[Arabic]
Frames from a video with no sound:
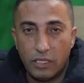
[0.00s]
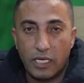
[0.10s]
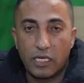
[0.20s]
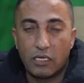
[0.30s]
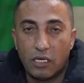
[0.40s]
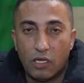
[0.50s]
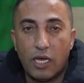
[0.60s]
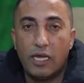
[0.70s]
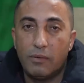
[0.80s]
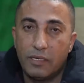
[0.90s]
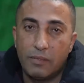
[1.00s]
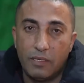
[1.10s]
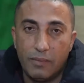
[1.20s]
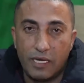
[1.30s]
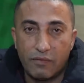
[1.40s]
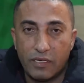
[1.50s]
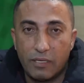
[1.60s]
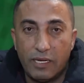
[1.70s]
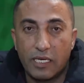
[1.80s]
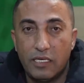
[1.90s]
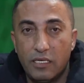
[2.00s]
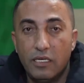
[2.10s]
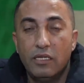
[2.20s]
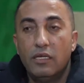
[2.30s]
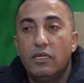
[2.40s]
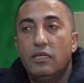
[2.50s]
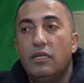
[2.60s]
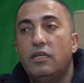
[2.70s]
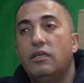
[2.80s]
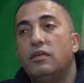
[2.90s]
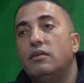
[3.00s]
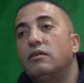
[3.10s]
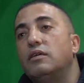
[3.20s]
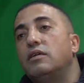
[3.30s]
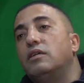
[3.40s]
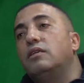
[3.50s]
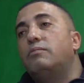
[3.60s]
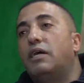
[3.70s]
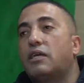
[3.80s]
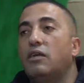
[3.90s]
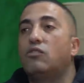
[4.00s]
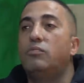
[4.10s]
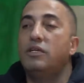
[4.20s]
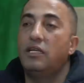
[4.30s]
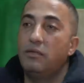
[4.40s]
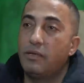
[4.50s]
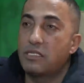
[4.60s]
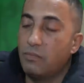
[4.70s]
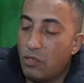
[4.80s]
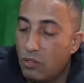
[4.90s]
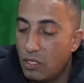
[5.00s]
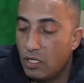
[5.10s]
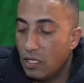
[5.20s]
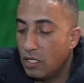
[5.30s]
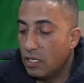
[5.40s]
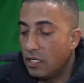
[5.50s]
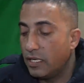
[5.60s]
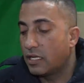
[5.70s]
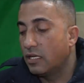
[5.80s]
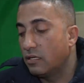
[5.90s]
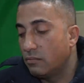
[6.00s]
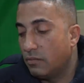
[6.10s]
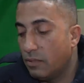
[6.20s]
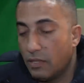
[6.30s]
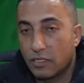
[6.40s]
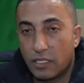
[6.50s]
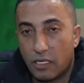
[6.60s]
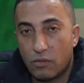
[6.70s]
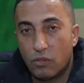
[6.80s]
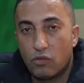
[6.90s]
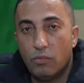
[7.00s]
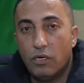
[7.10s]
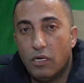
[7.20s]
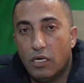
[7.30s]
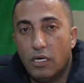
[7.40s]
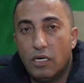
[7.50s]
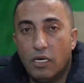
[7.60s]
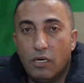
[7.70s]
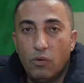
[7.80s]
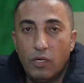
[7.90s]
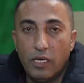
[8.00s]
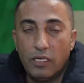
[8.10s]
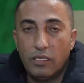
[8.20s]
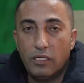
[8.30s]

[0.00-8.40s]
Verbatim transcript: لكن الله اعلم انا ما بعرف انا بحكي اللي اللي بحكي لكم اياه اللي بسمعه لكن ما بقدر اقول لكم اه او لا